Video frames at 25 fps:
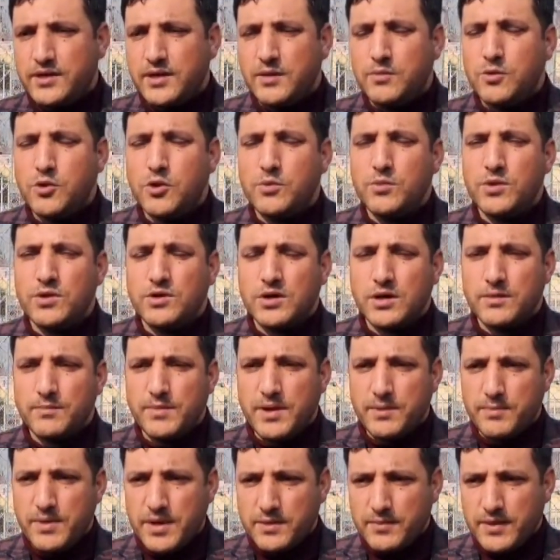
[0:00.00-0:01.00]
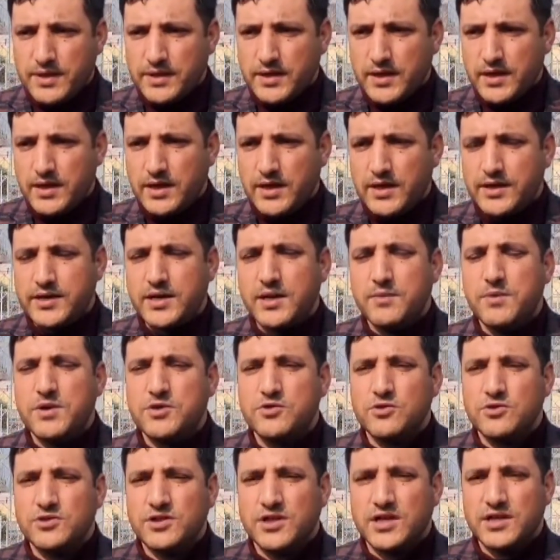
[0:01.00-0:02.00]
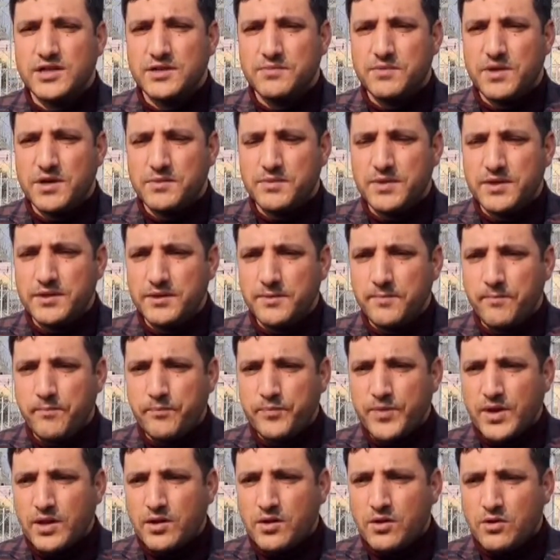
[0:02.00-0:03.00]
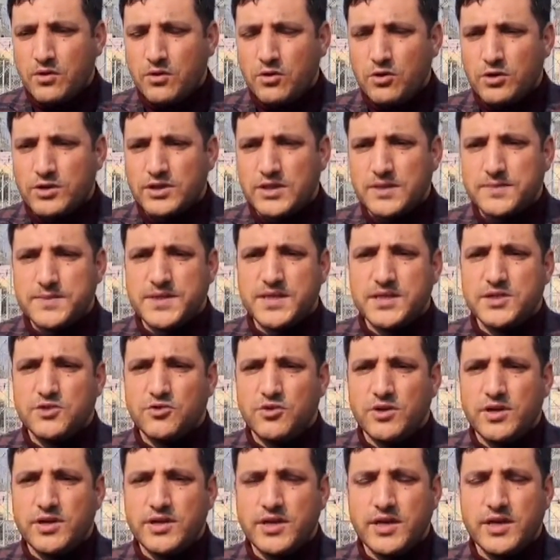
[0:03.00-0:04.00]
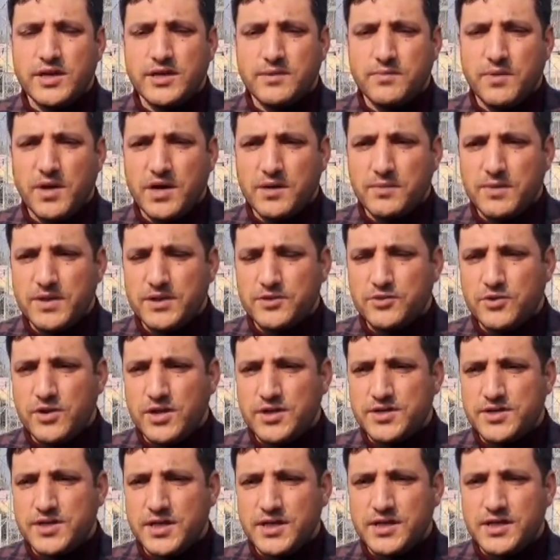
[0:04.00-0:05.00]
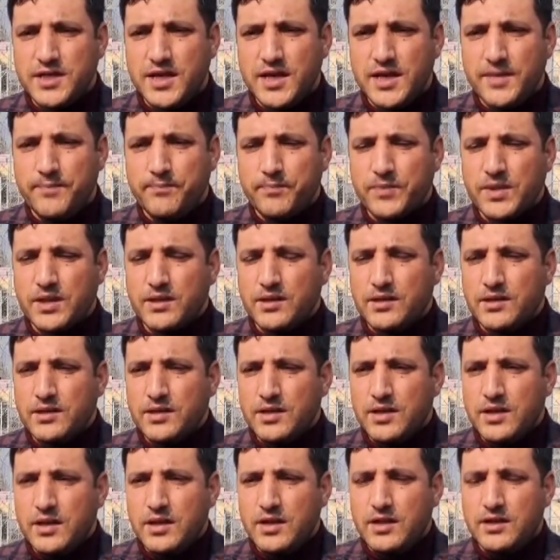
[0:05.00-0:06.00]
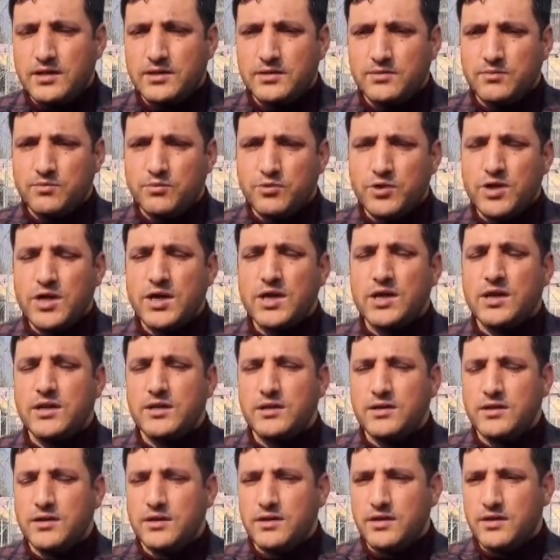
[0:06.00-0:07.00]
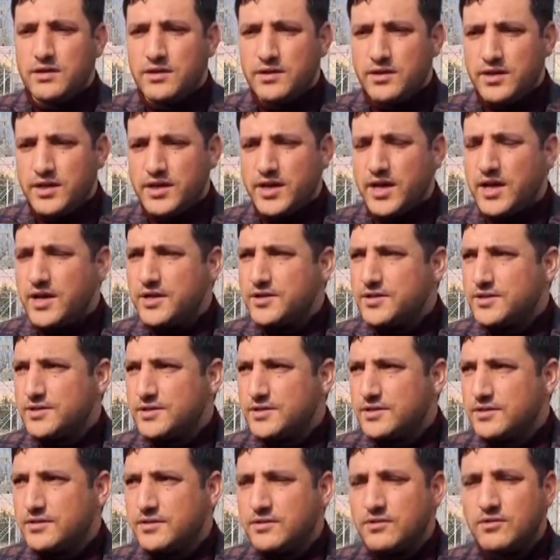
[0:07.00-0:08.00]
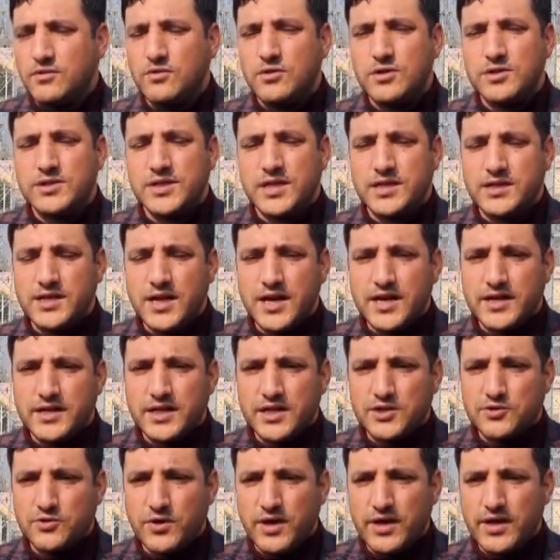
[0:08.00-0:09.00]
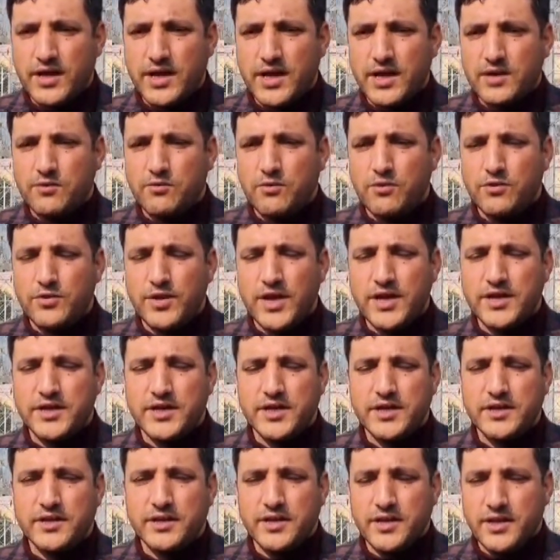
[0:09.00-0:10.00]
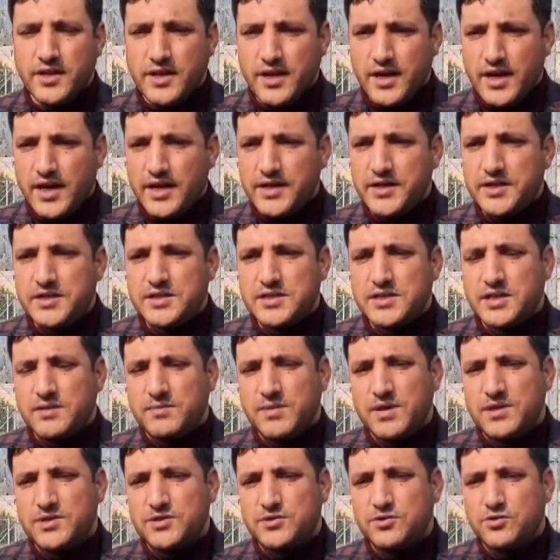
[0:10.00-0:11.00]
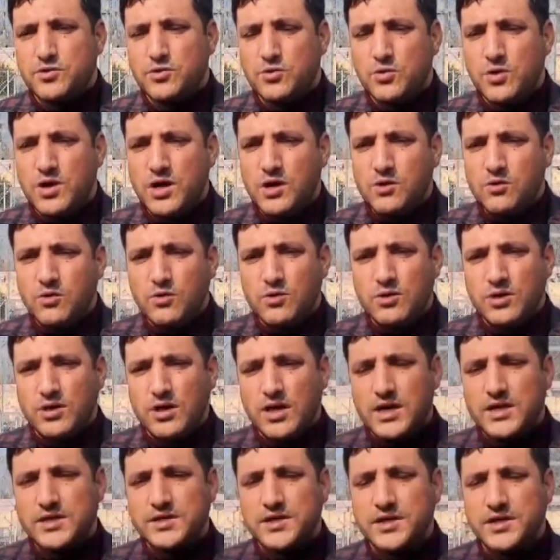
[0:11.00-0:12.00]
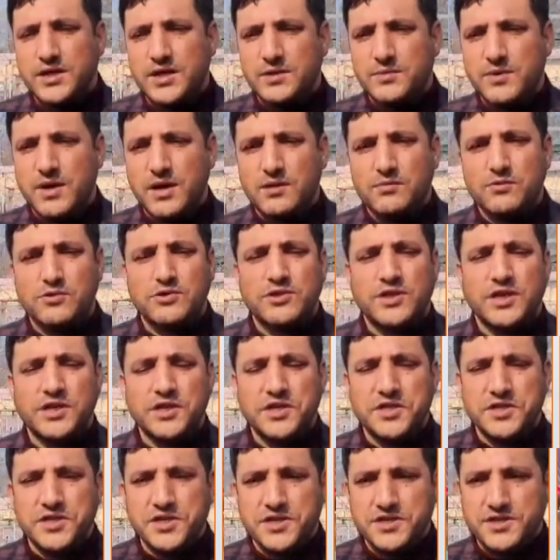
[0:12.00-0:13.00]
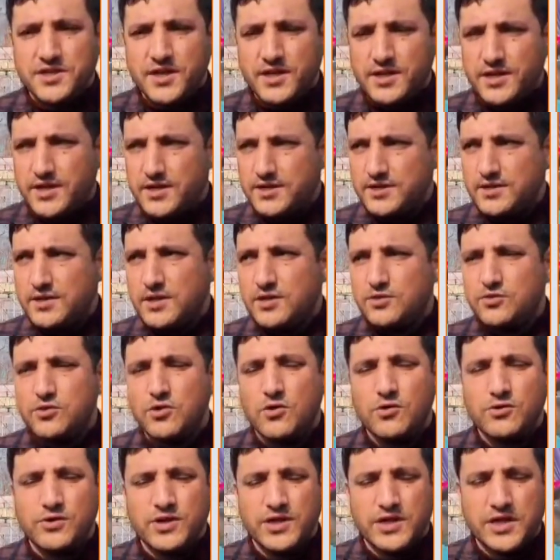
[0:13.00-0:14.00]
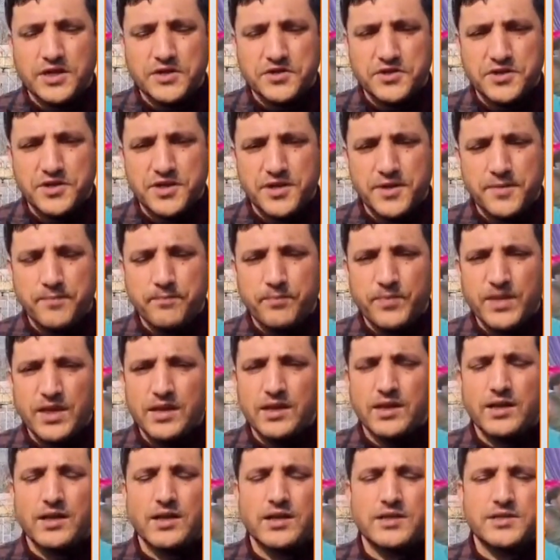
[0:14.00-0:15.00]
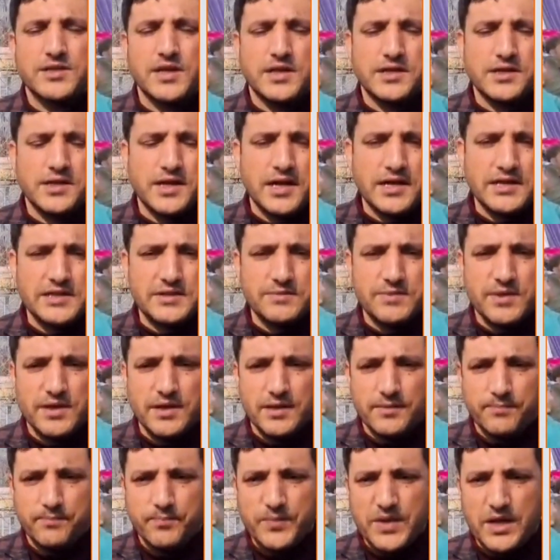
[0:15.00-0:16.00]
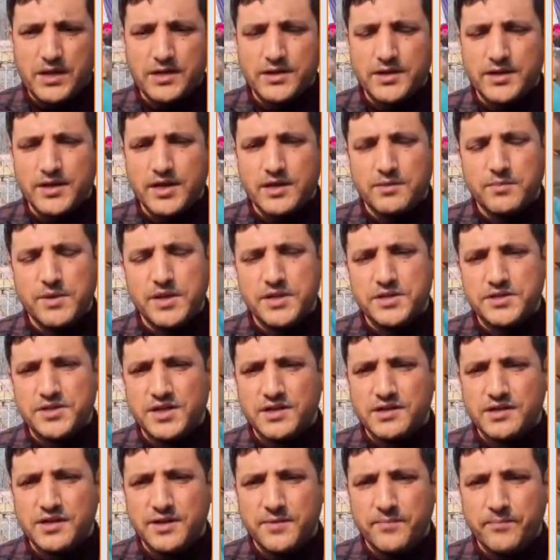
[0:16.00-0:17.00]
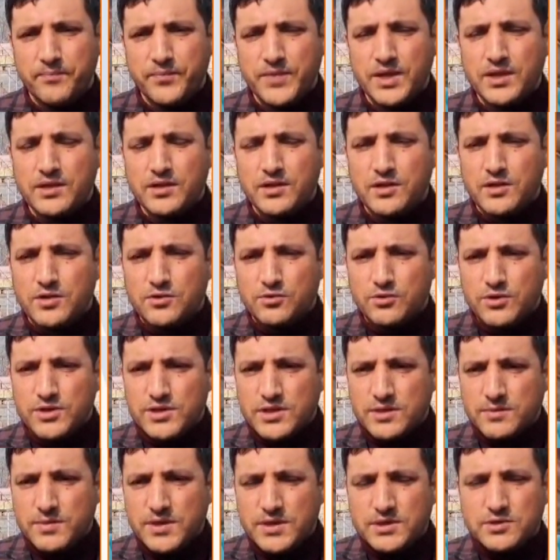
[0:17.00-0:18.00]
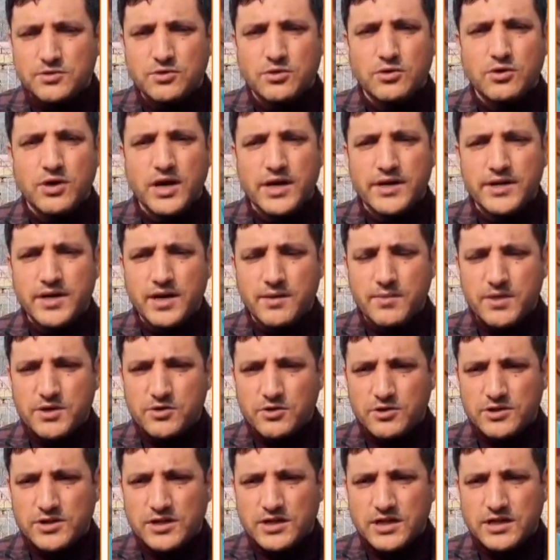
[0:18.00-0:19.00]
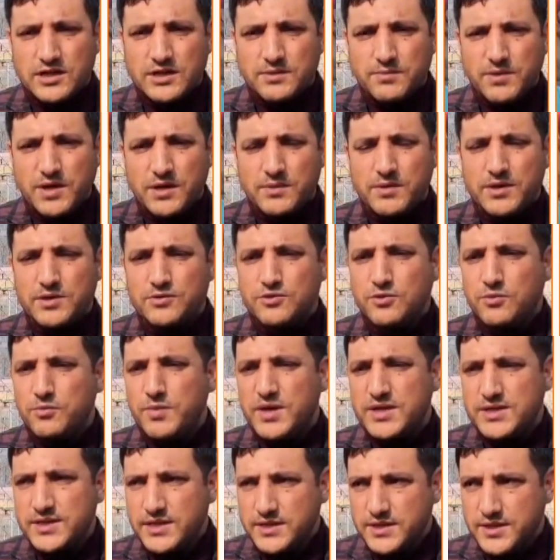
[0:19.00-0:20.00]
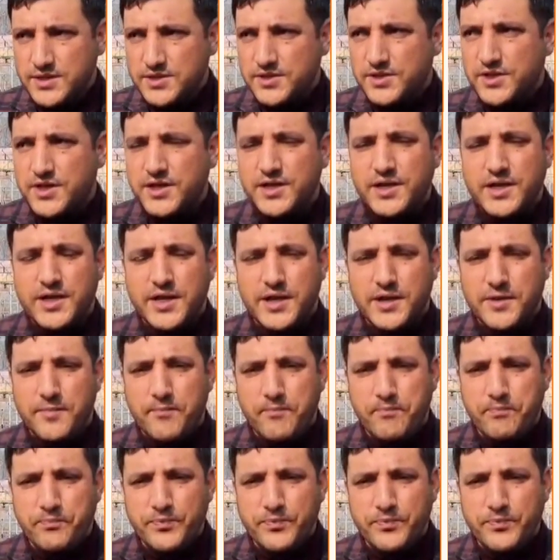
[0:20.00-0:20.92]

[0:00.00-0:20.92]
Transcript: डब्ल्यू का मेंबर बन गया इंडिया मेट्रोलॉजिकल डिपार्टमेंट और तब से जो है ये डिपार्टमेंट जो है चल रहा है uh, पूरा रडार्स uh, और सेटेलाइट का जो एरा है वो नाइनटीन एटीज़ के बाद शुरू हुआ और आज की डेट में ऑलमोस्ट थर्टी सिक्स रडार्स थ्रू आउट दी कंट्री हैं अलग अलग सेटेलाइट्स भी ऑलरेडी हमारे चल रहे हैं तो इसी बीच जो इंडिया मेट्रोलॉजिकल डिपार्टमेंट जो मेट सेंटर श्रीनगर है